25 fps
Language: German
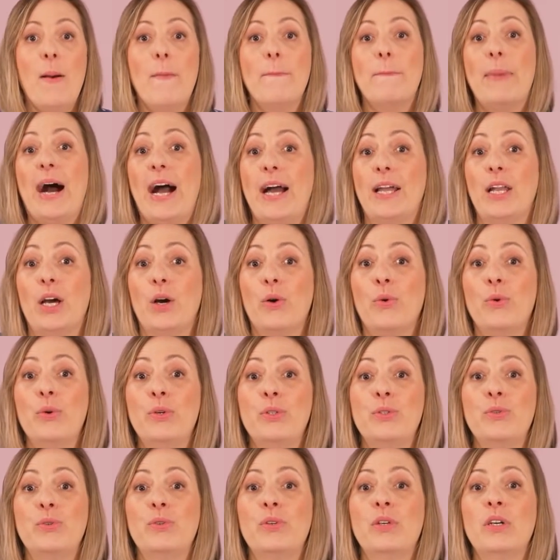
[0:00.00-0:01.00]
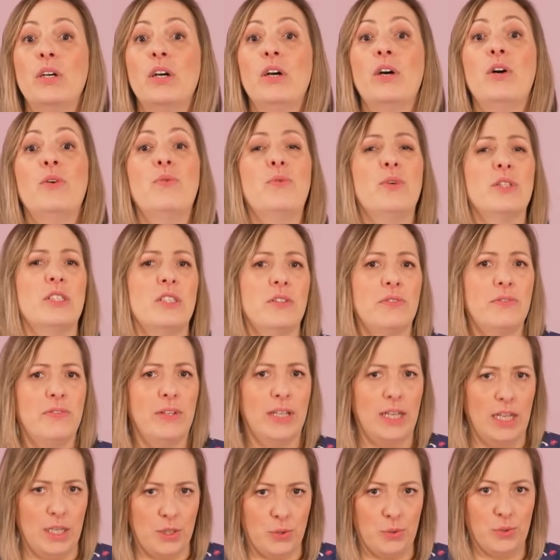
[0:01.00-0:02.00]
Bei einer Rötung wird der
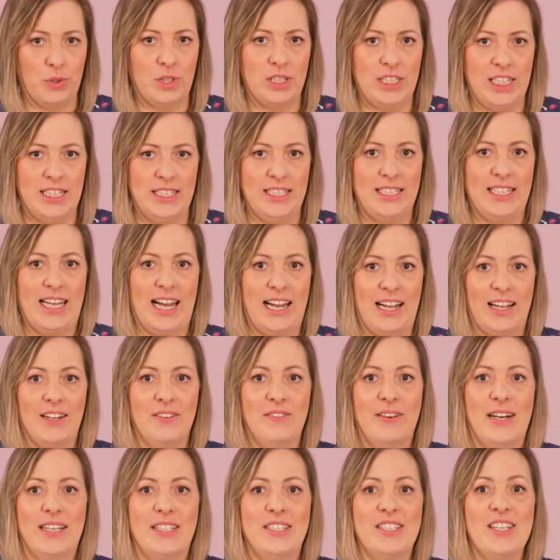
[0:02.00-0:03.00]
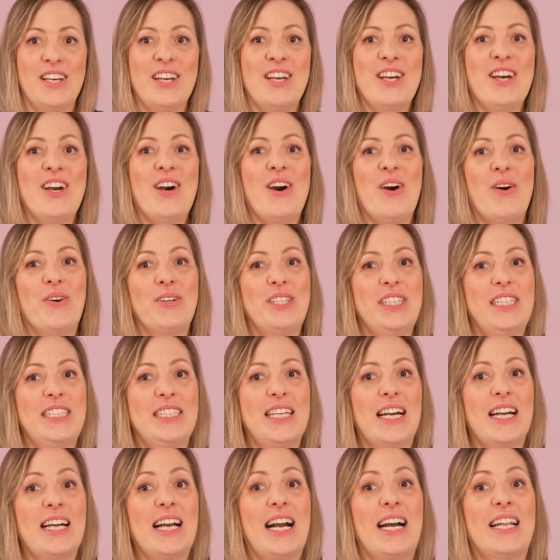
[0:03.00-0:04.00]
Fingerdrucktest angewandt und
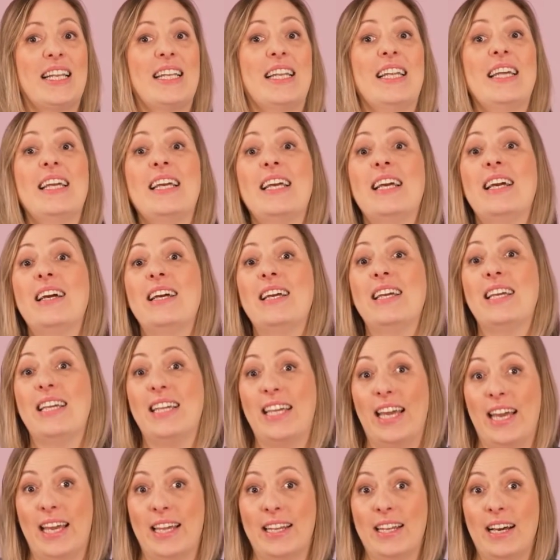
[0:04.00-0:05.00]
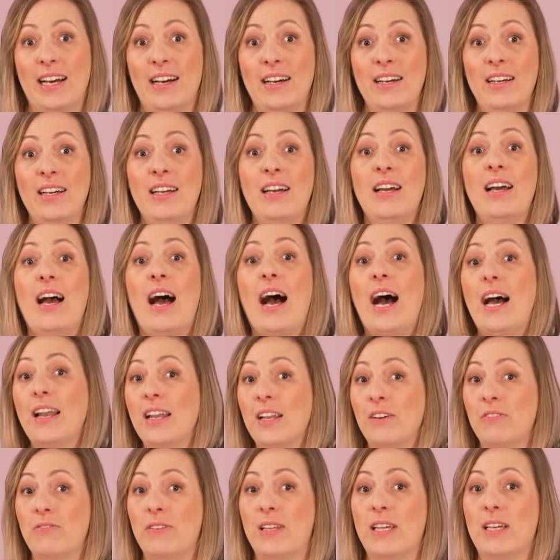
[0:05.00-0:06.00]
dieser kann jeder an
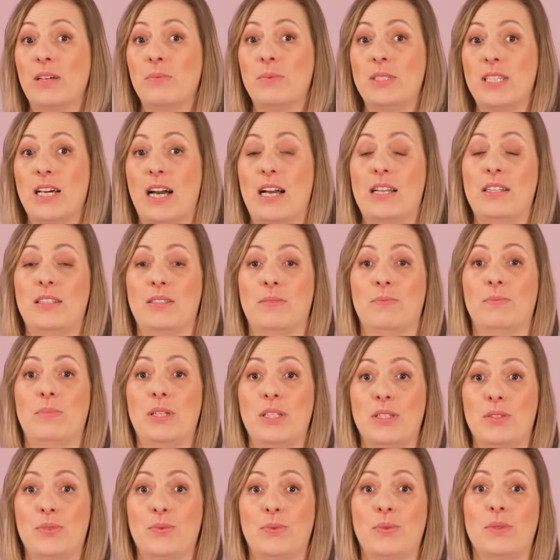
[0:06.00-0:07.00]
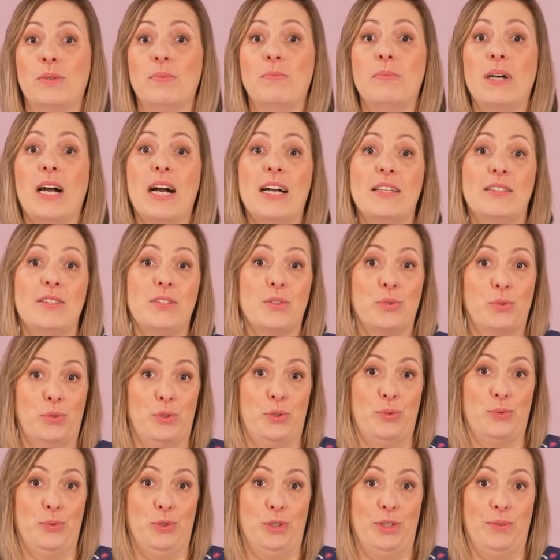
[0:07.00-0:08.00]
der Pflege beteiligten Person bereits
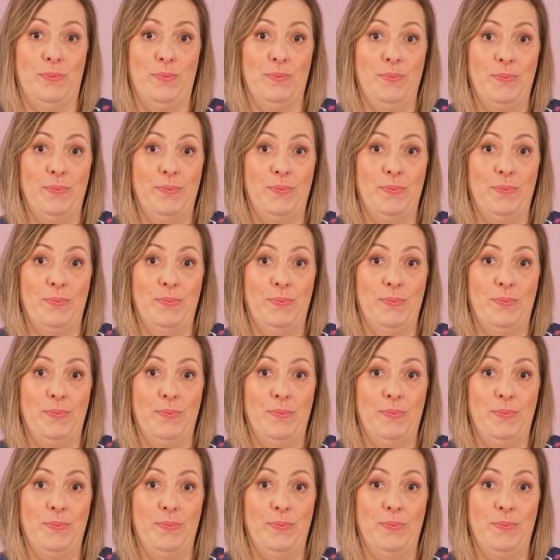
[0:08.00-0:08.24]
durchführen.